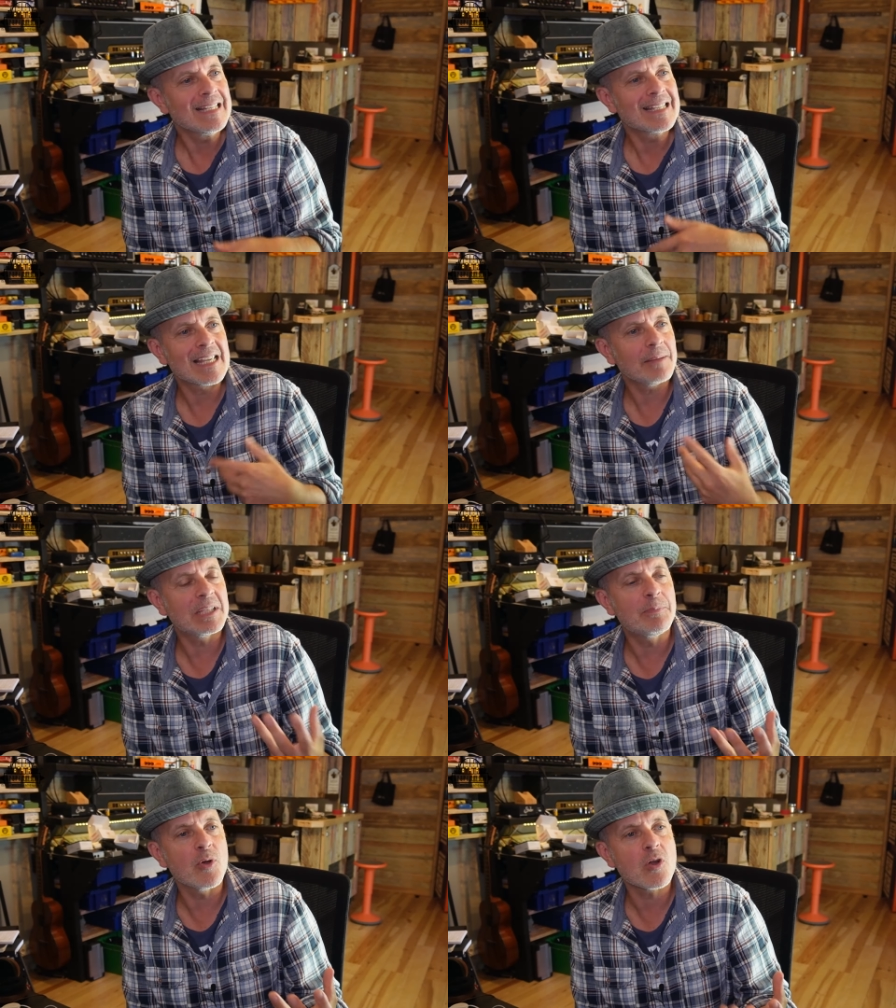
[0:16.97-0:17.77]
C'est un
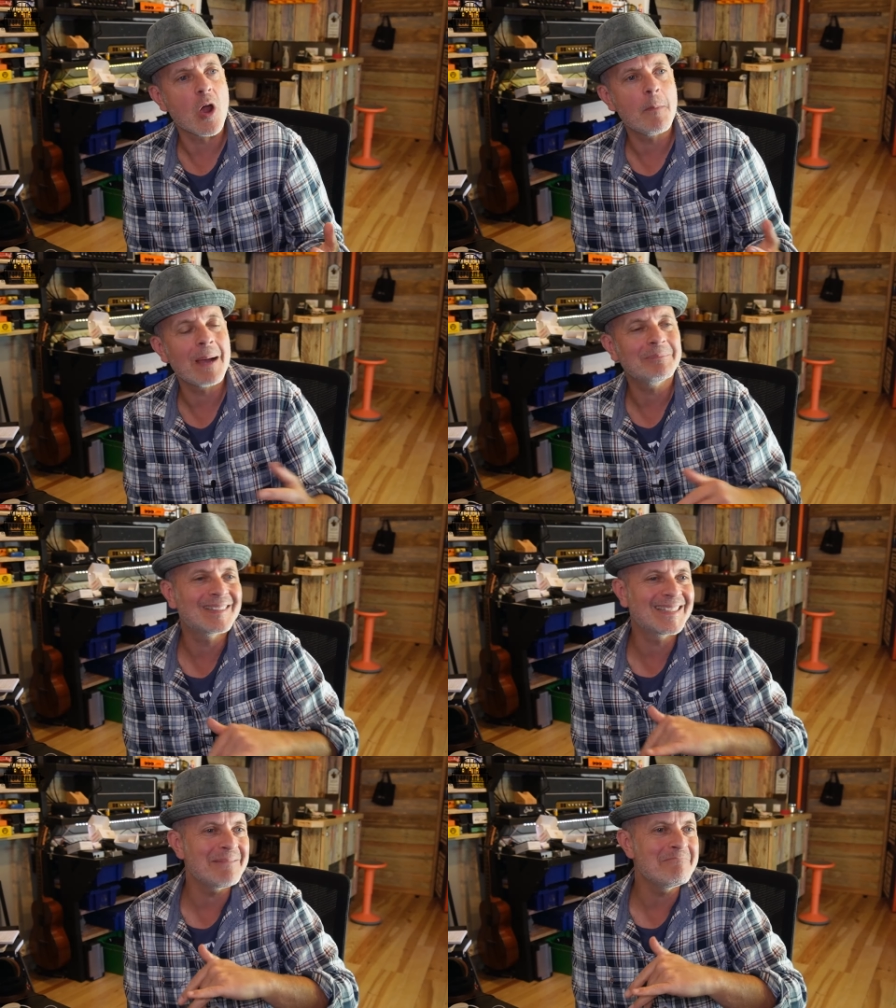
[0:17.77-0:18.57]
petit peu comme un
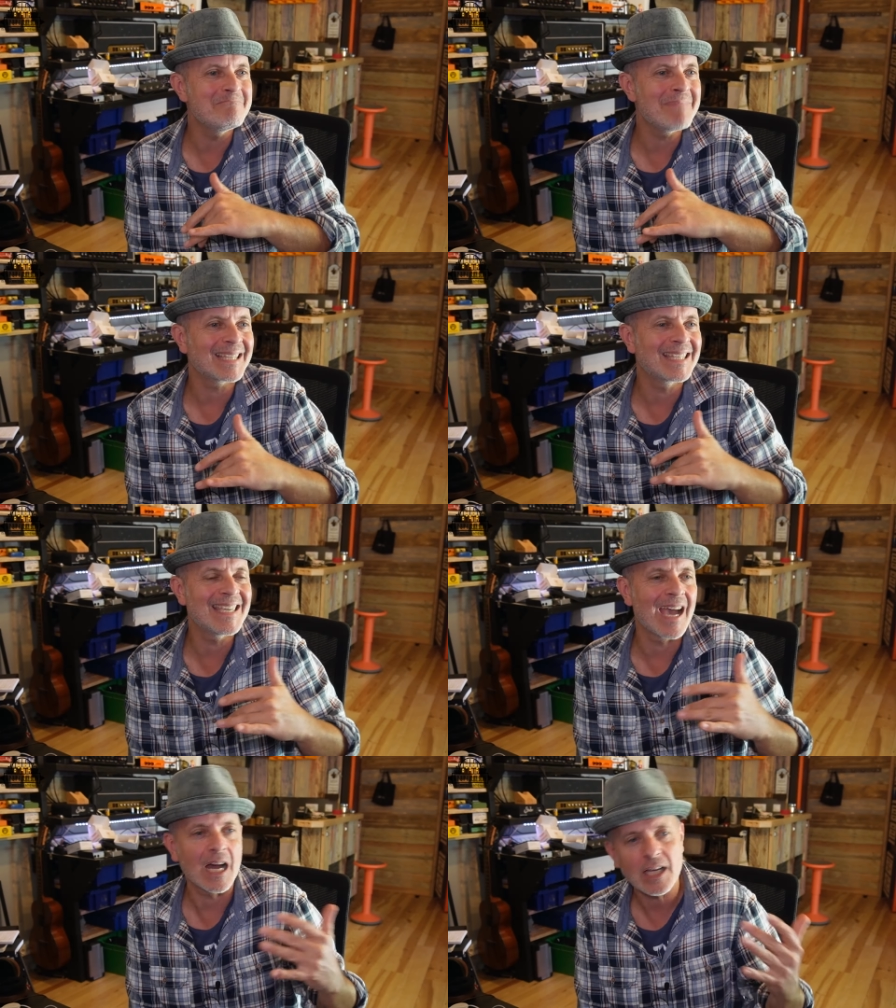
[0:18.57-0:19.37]
petit
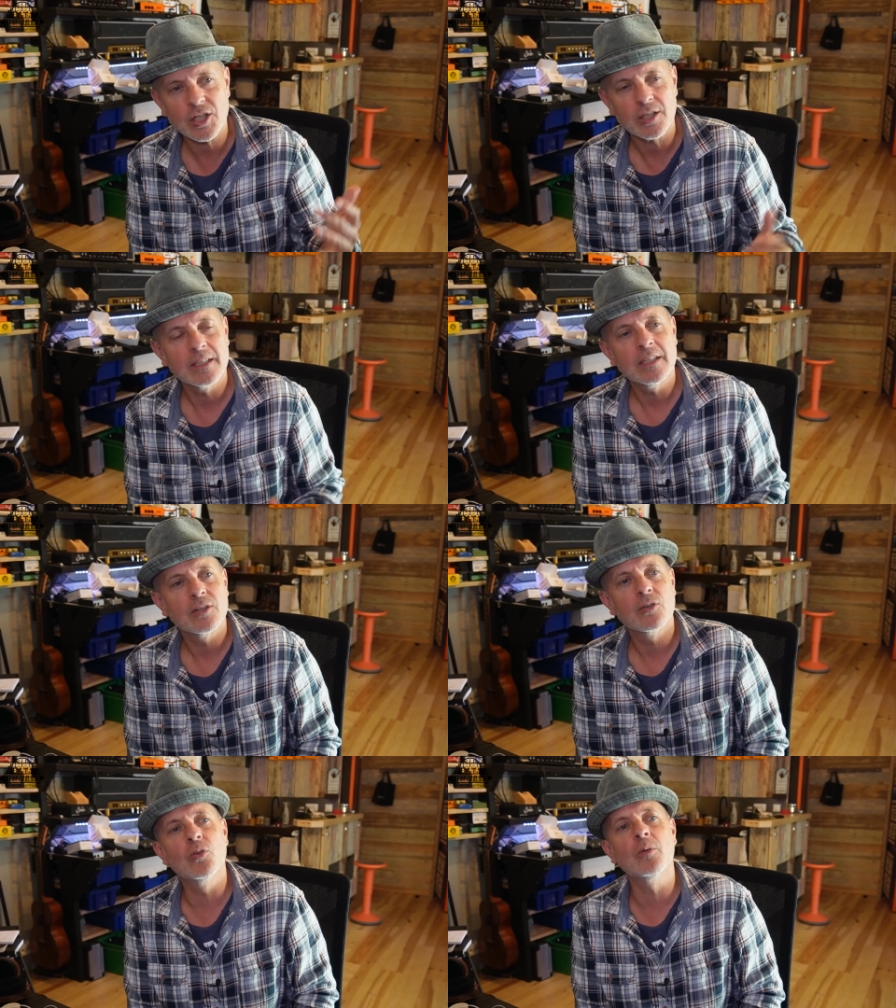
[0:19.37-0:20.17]
maquillage
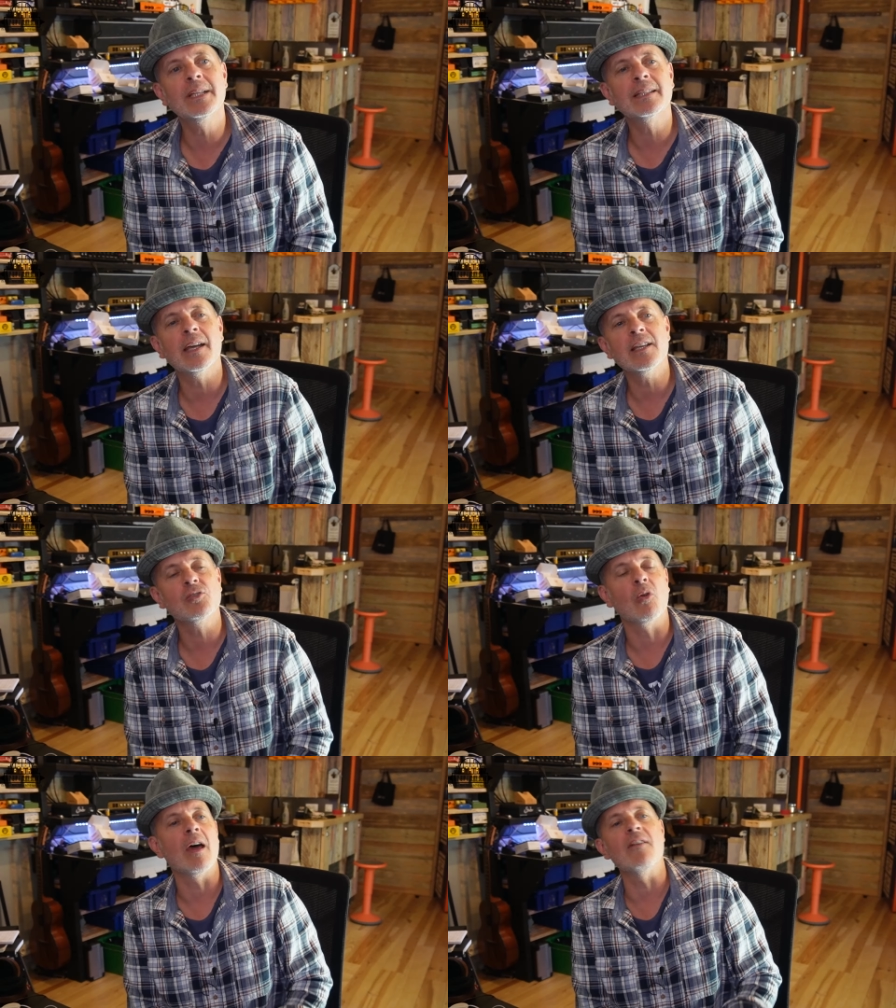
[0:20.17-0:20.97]
que l'on mettrait
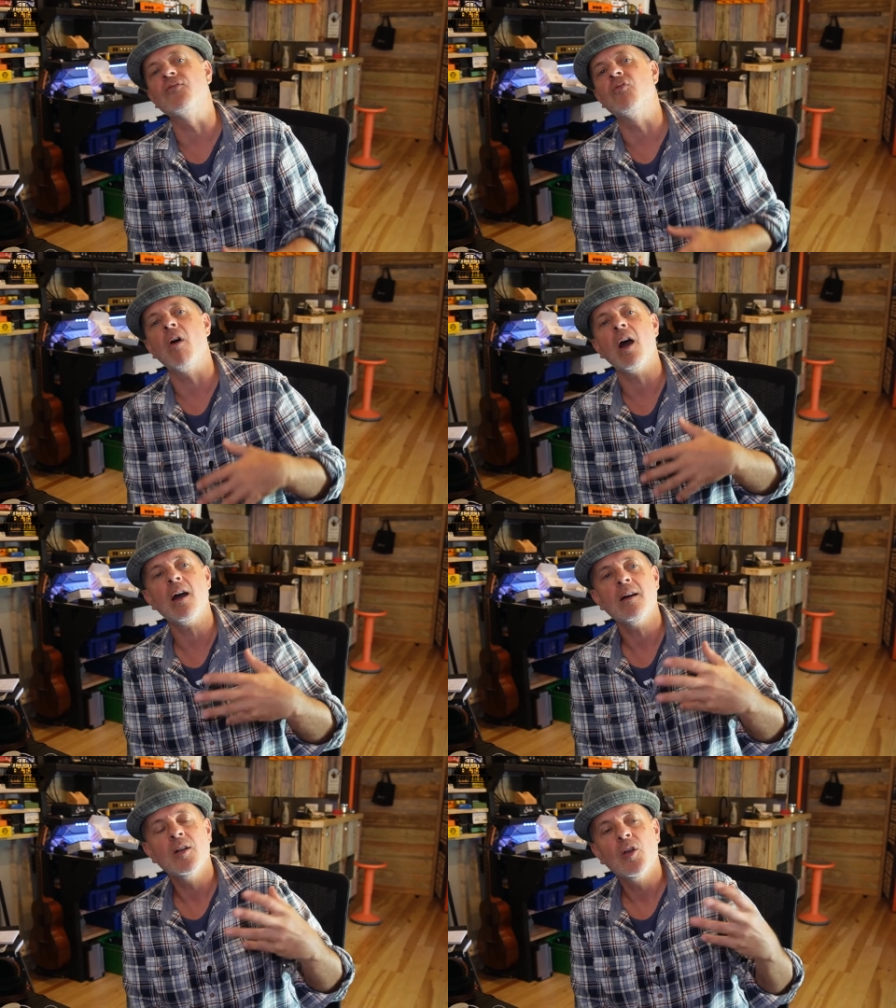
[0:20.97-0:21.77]
sur la
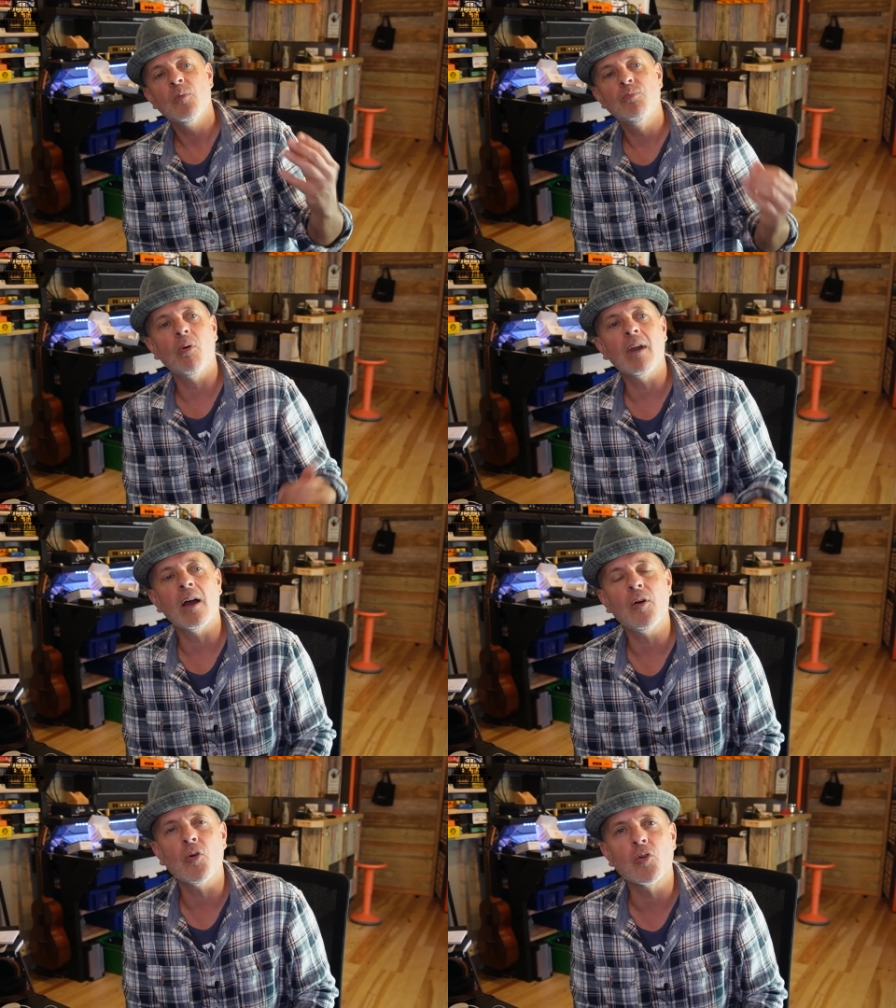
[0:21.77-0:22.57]
voix pour la
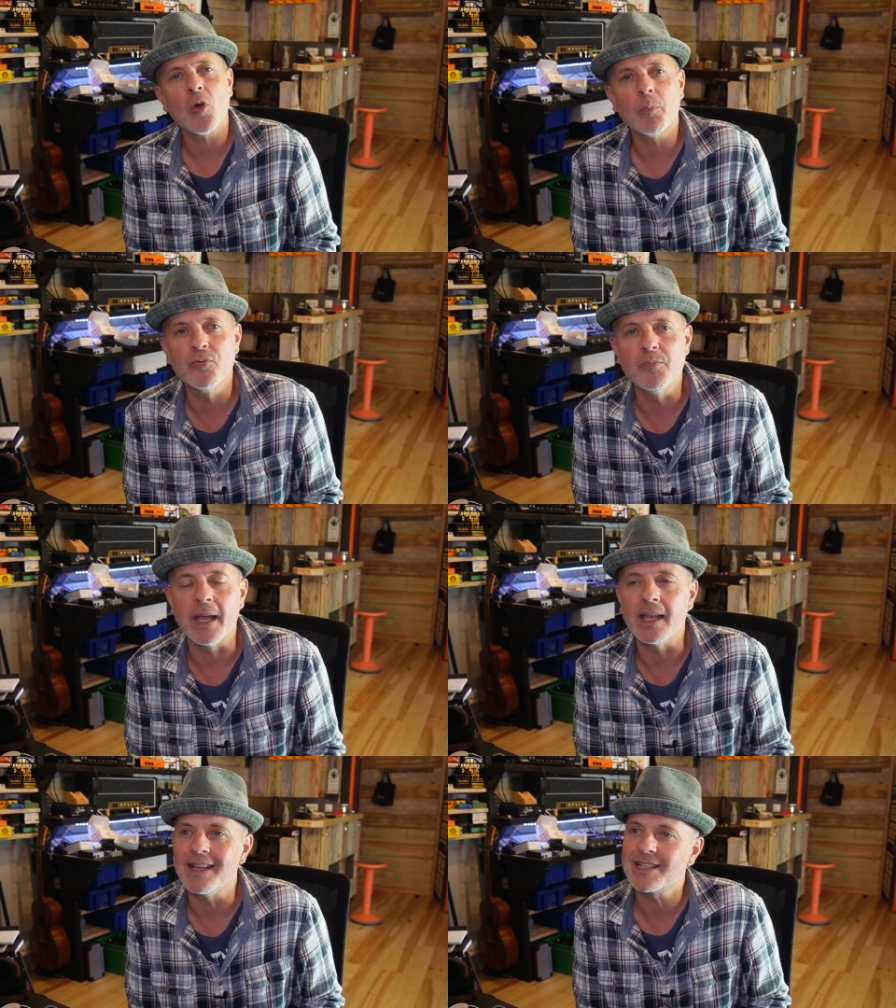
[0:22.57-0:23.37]
rendre encore plus belle.